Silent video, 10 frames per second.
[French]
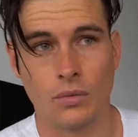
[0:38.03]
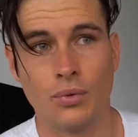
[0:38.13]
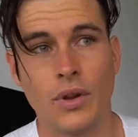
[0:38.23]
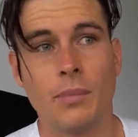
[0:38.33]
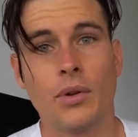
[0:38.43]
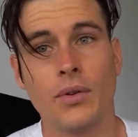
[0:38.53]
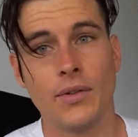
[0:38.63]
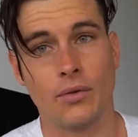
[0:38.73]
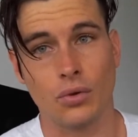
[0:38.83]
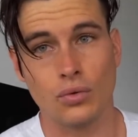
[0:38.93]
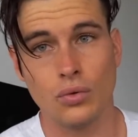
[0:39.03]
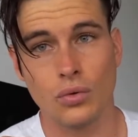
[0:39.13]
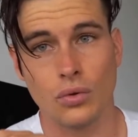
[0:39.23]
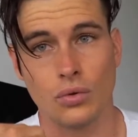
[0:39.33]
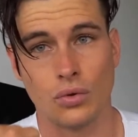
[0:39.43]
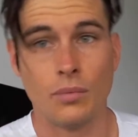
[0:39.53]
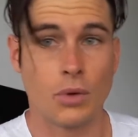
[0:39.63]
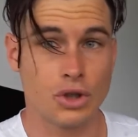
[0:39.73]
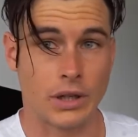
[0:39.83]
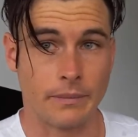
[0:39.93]
Le plus important, c'est surtout de
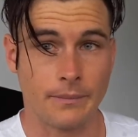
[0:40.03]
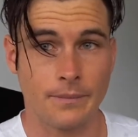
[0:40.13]
manger.